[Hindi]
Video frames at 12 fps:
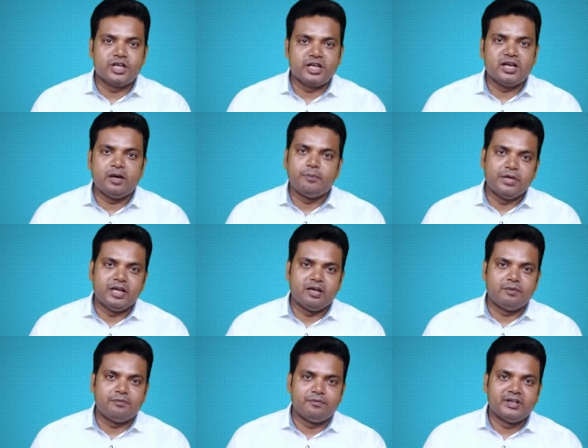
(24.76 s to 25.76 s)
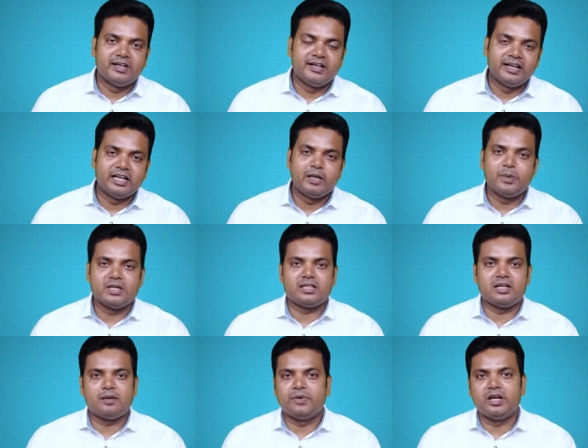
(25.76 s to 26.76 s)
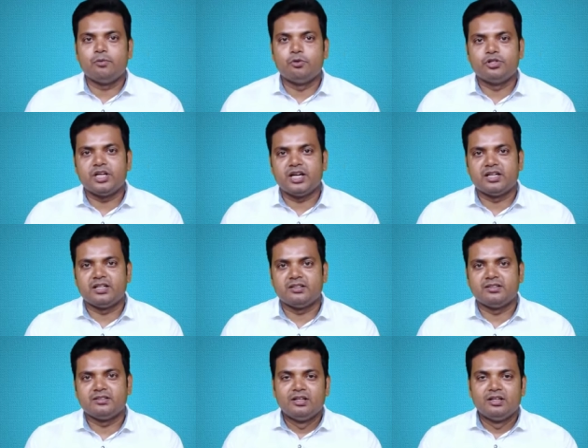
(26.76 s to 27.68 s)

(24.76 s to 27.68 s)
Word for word: जाएगा अपने आप रेक्टिफिकेशन अपने आप हो जाएगा